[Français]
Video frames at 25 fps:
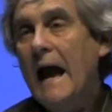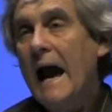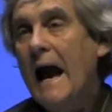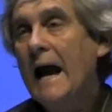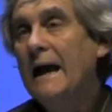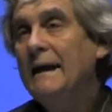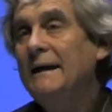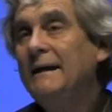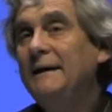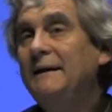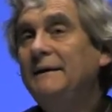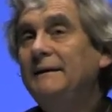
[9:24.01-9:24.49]

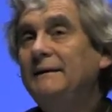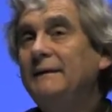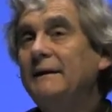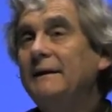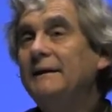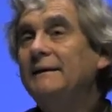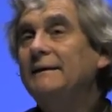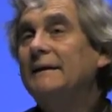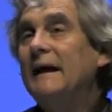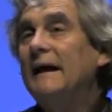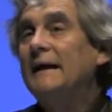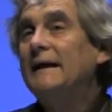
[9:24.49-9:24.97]
à
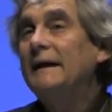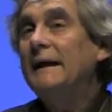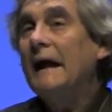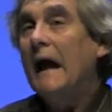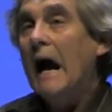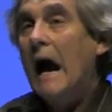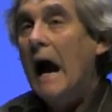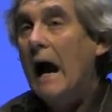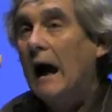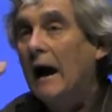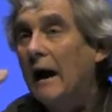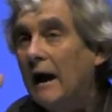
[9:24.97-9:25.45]
l'idée
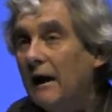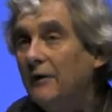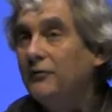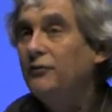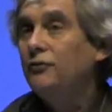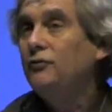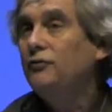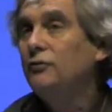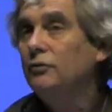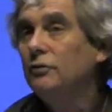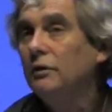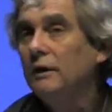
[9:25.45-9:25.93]
d'aller
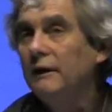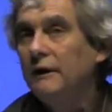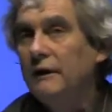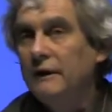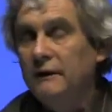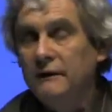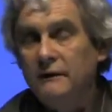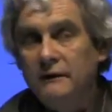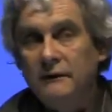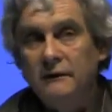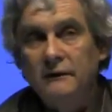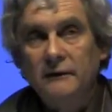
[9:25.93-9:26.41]
rassurer